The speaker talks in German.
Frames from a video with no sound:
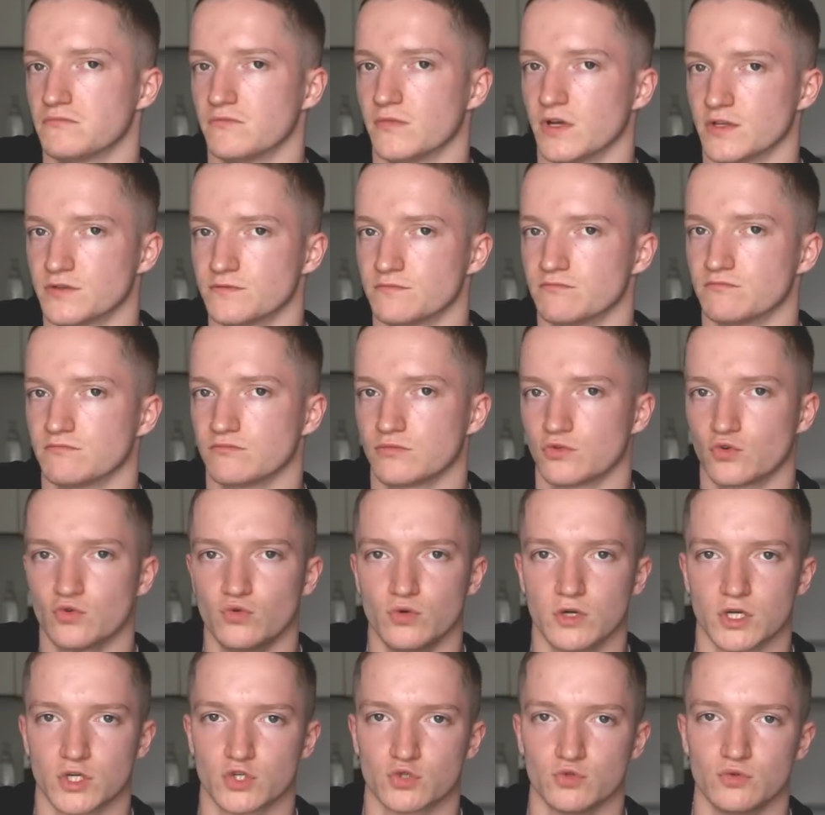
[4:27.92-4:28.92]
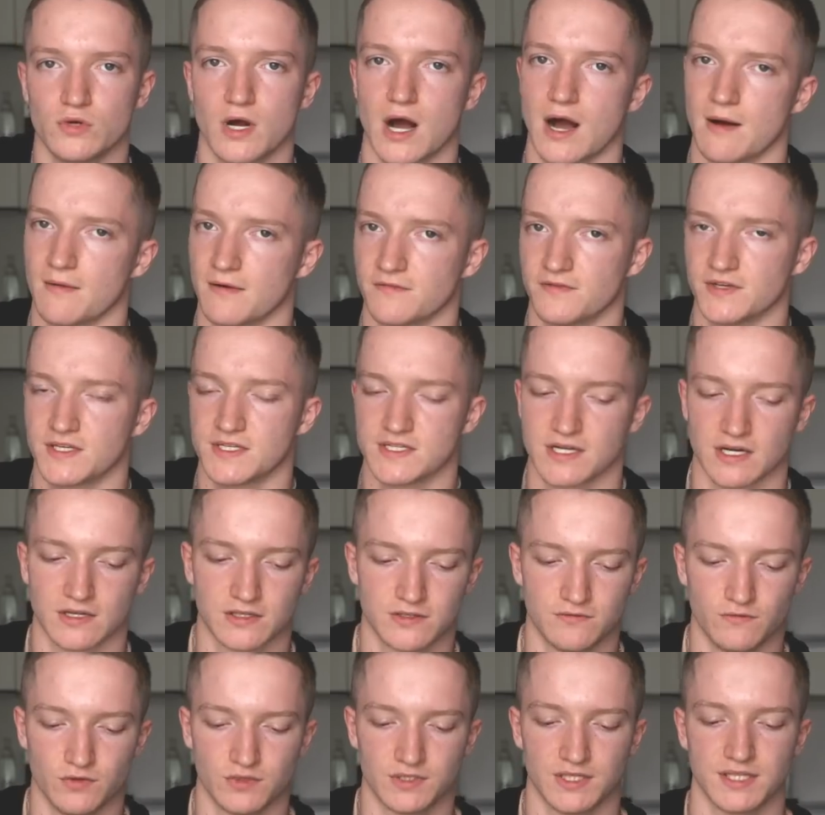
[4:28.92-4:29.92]
Also cooler Schuh, aber wie
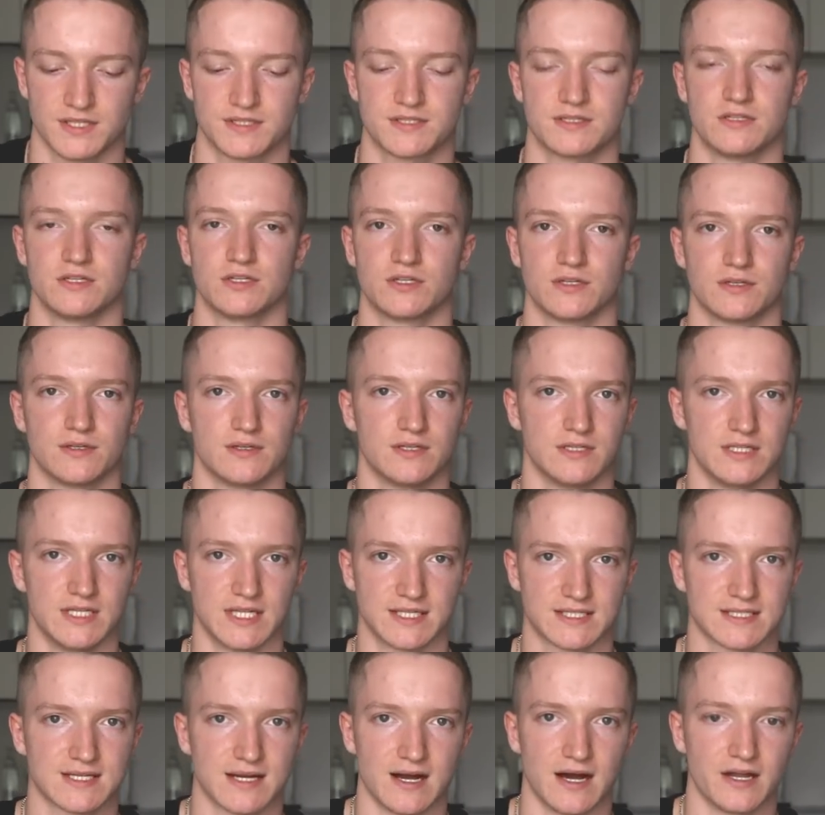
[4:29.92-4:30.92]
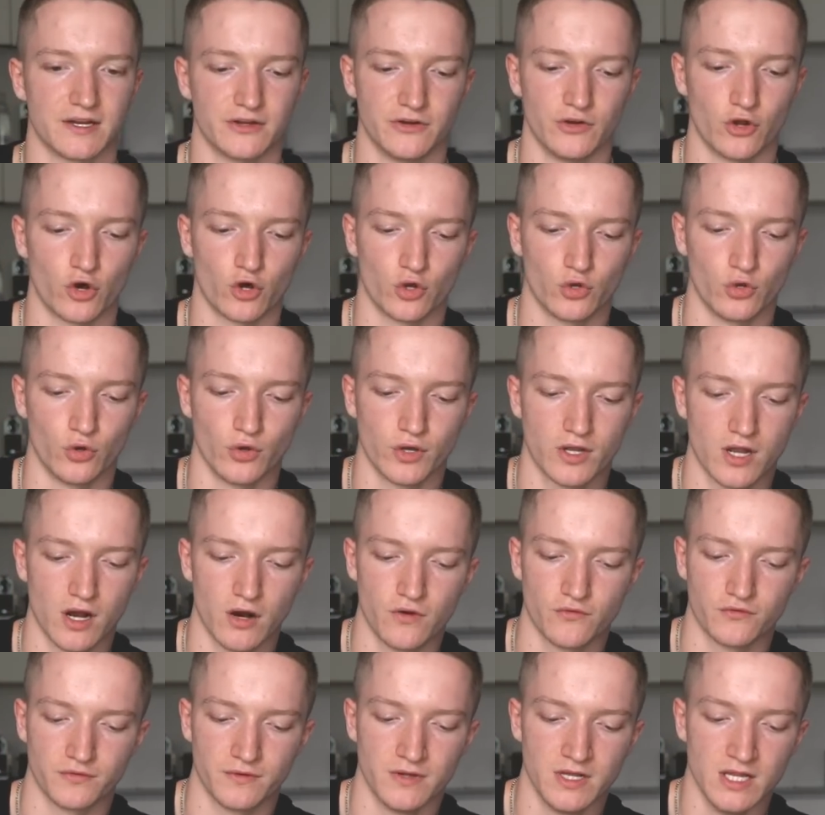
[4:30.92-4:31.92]
gesagt, ich würde ihn jetzt nicht jetzt gerade noch neu
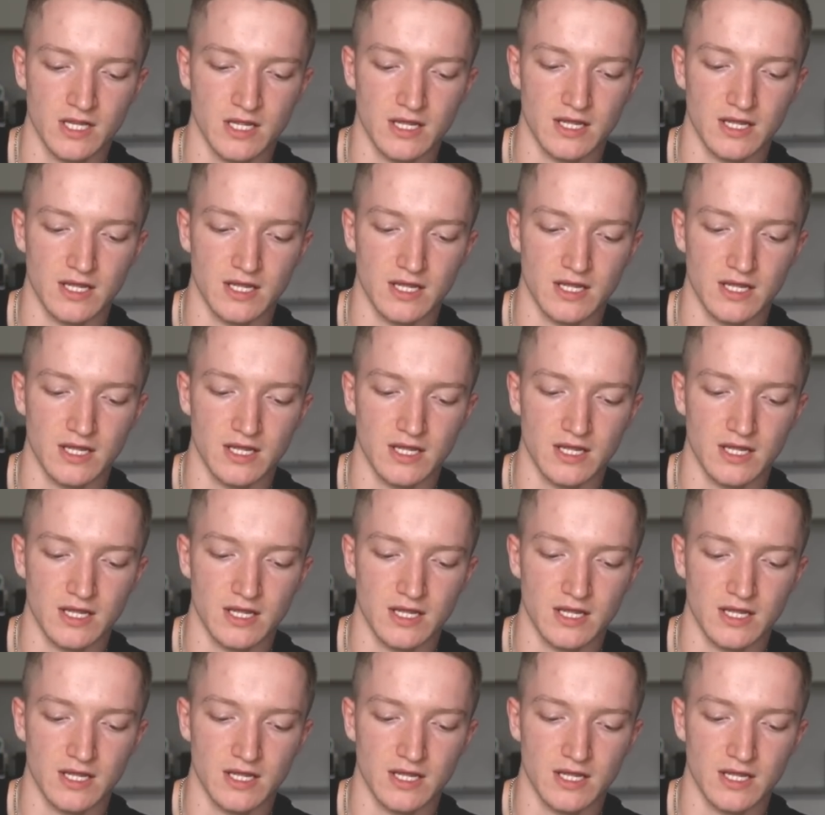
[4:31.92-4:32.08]
kaufen.